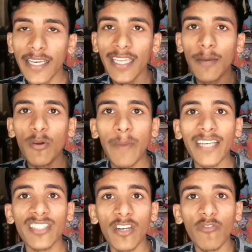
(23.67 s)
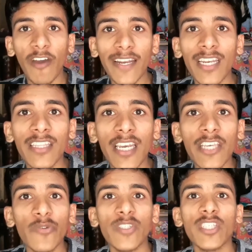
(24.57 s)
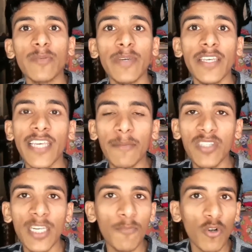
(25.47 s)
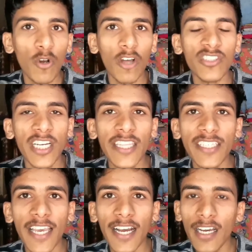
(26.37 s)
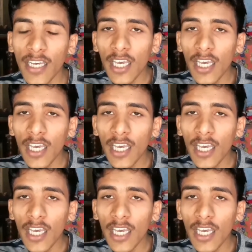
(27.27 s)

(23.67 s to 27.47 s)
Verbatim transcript: लेकिन आपको बाईस तारीख को फाइनली दिल्ली यूनिवर्सिटी में रियलमी थ्री प्रो को लॉन्च कर दिया जाएगा